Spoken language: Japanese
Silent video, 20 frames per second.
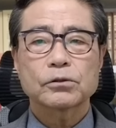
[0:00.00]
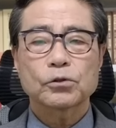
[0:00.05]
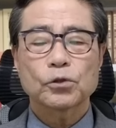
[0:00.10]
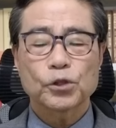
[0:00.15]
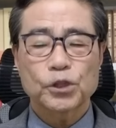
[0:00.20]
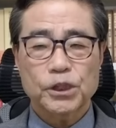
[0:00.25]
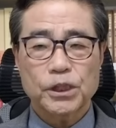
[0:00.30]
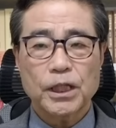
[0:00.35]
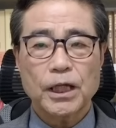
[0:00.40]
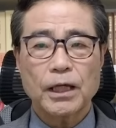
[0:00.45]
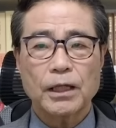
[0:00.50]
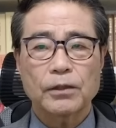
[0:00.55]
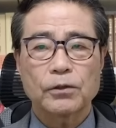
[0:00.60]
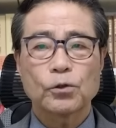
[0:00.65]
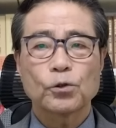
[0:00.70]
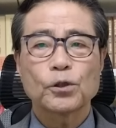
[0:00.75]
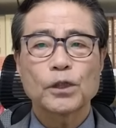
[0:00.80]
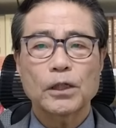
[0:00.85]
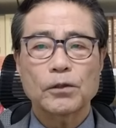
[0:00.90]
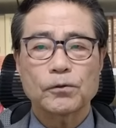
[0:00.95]
として
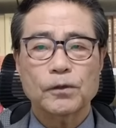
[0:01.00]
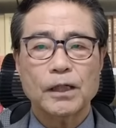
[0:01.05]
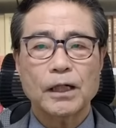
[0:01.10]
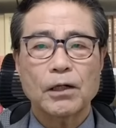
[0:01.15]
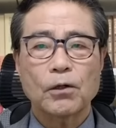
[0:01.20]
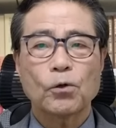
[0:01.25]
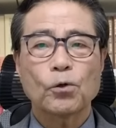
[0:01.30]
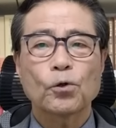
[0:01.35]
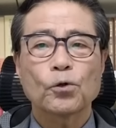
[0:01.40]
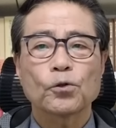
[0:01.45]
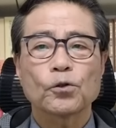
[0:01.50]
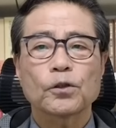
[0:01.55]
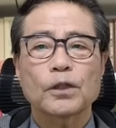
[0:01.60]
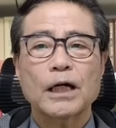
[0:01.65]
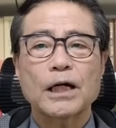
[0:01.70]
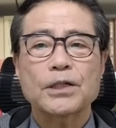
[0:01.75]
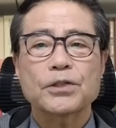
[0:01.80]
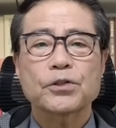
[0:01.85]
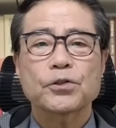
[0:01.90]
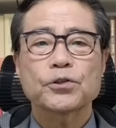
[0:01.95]
どうなのか、保護の
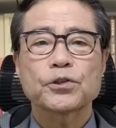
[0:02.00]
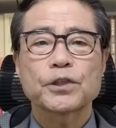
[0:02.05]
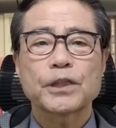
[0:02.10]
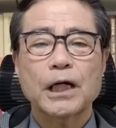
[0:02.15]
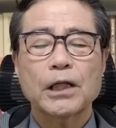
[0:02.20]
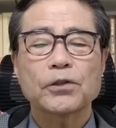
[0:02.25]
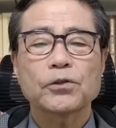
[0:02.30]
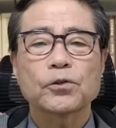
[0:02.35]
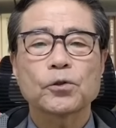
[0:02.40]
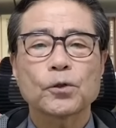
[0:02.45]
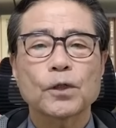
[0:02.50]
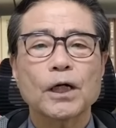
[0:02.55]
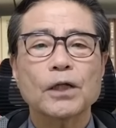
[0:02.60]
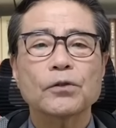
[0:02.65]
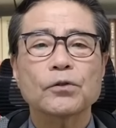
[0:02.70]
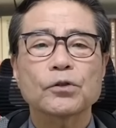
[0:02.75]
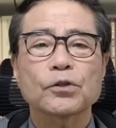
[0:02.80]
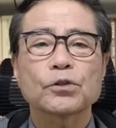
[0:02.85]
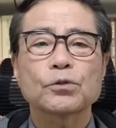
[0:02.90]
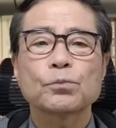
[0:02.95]
対象になるの
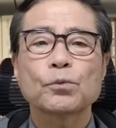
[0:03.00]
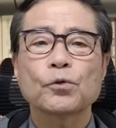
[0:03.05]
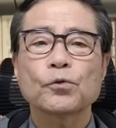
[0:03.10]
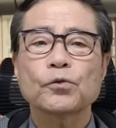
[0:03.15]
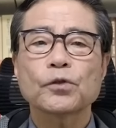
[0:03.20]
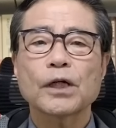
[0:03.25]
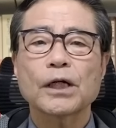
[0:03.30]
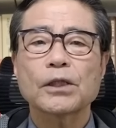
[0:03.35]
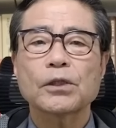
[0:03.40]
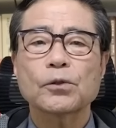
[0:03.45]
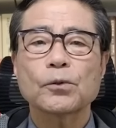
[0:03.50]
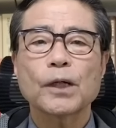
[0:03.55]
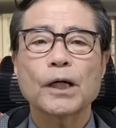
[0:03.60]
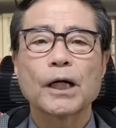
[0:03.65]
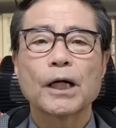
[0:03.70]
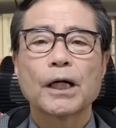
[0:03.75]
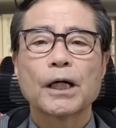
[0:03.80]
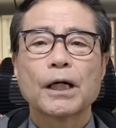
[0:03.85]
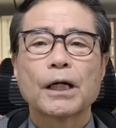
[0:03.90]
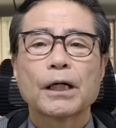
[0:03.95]
かという問題と
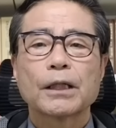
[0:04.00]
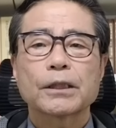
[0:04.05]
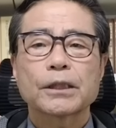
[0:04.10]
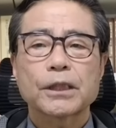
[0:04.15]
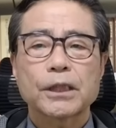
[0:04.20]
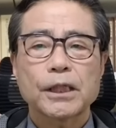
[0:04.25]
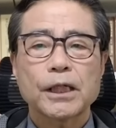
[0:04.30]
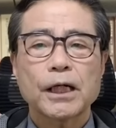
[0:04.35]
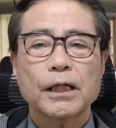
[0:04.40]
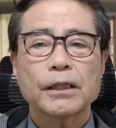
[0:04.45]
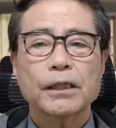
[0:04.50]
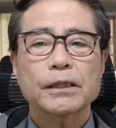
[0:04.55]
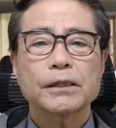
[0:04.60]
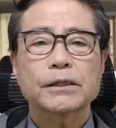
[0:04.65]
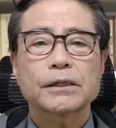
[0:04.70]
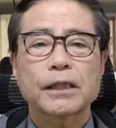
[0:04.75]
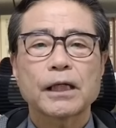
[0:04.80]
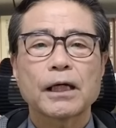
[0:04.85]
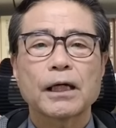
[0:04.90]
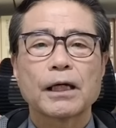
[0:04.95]
は切り離
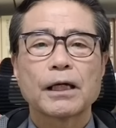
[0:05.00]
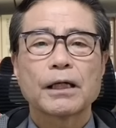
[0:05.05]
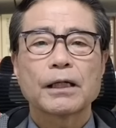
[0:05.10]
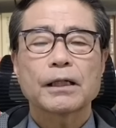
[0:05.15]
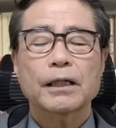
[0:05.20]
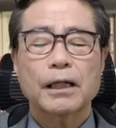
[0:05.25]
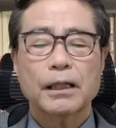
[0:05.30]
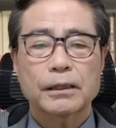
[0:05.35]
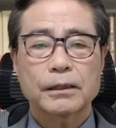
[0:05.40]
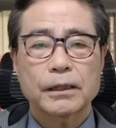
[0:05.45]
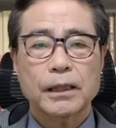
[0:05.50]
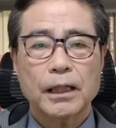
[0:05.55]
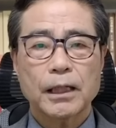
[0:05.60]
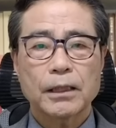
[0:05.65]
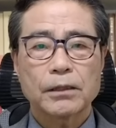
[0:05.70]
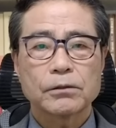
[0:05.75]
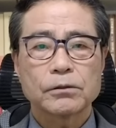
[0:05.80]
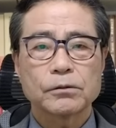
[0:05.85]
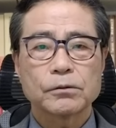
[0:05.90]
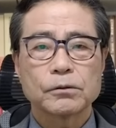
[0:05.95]
して考
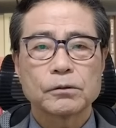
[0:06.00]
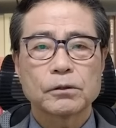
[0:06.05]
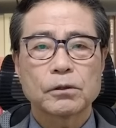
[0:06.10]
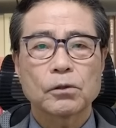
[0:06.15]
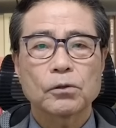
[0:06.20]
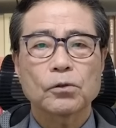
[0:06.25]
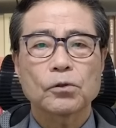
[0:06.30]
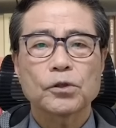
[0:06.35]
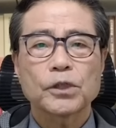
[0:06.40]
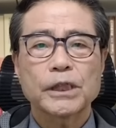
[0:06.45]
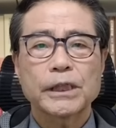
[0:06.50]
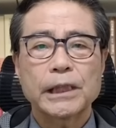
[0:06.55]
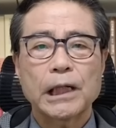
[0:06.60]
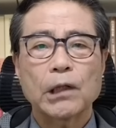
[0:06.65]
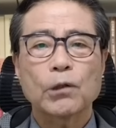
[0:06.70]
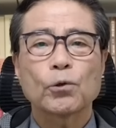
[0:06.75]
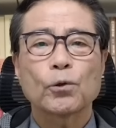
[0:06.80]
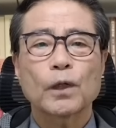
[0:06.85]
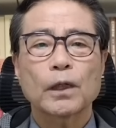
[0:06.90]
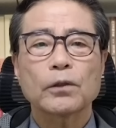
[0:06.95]
えることに
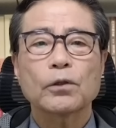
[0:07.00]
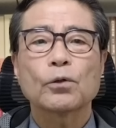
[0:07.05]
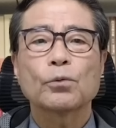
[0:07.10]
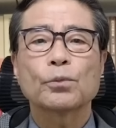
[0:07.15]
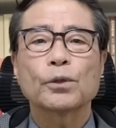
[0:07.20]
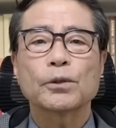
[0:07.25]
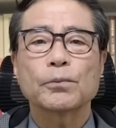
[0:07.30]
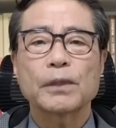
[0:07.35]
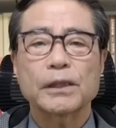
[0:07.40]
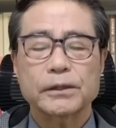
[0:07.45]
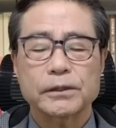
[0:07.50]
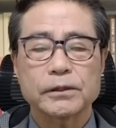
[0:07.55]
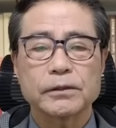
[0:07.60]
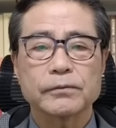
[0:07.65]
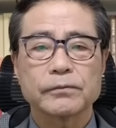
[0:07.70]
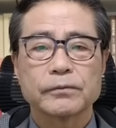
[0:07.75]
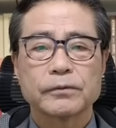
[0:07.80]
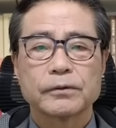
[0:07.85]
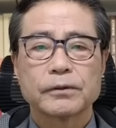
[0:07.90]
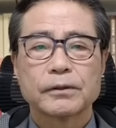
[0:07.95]
なろうかと思いま
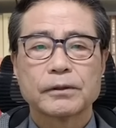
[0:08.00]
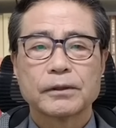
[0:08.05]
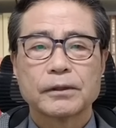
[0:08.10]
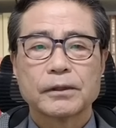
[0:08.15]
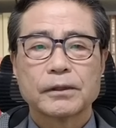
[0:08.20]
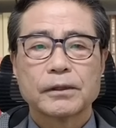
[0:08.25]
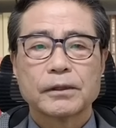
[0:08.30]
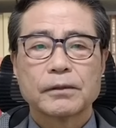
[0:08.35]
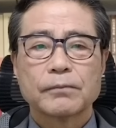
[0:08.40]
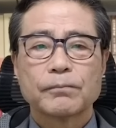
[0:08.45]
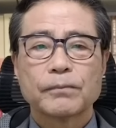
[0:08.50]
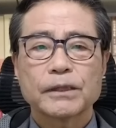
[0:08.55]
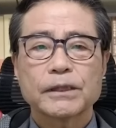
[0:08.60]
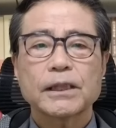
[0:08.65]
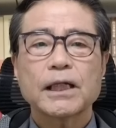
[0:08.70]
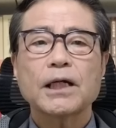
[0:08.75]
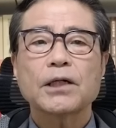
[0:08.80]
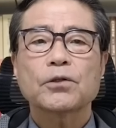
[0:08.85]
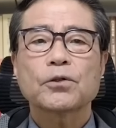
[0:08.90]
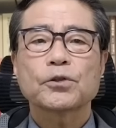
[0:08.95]
す。まあ、
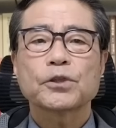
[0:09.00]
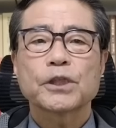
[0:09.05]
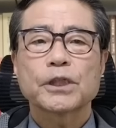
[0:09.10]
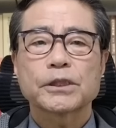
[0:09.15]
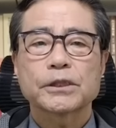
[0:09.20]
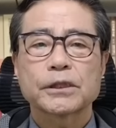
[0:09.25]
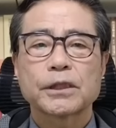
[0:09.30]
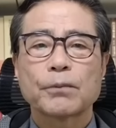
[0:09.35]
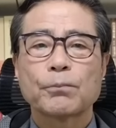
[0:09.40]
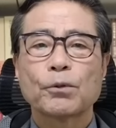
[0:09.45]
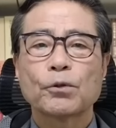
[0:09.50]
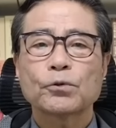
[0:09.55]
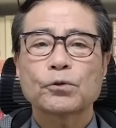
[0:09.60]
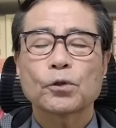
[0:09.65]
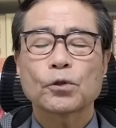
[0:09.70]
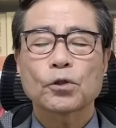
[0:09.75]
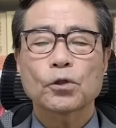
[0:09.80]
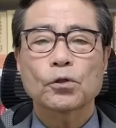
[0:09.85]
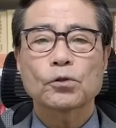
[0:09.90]
最後にですね、元